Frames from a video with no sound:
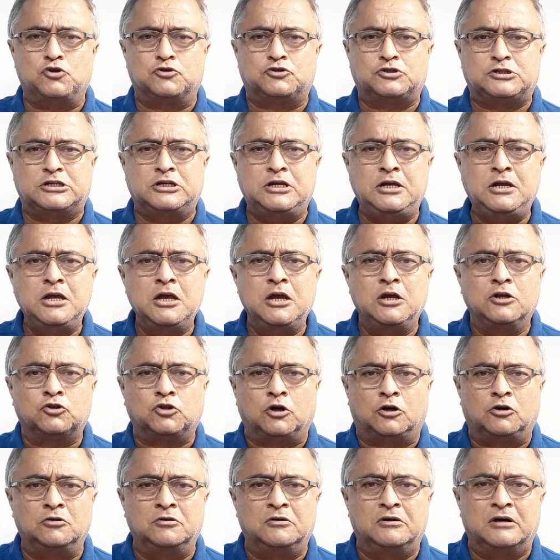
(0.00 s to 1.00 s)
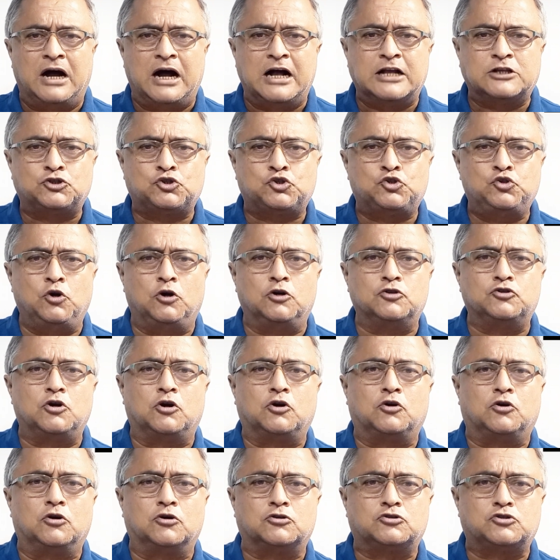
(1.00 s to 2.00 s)
করছি তখন রাজসূয়
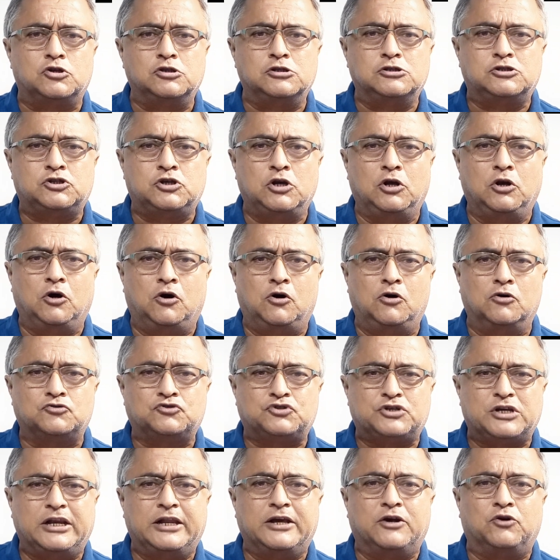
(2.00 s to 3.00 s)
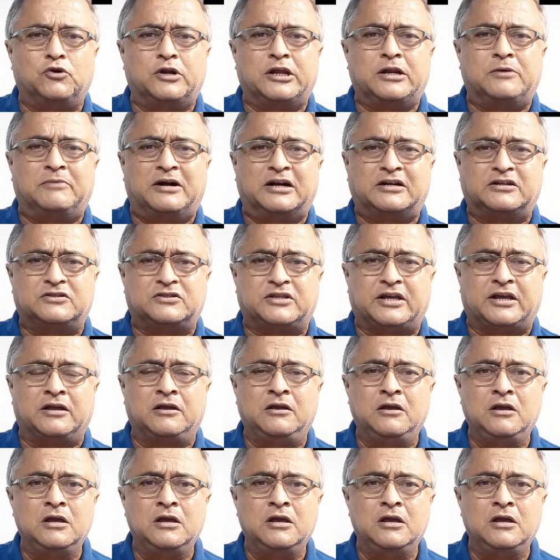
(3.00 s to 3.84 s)
যজ্ঞ চলছিল শিলিগুড়ির মাটিতে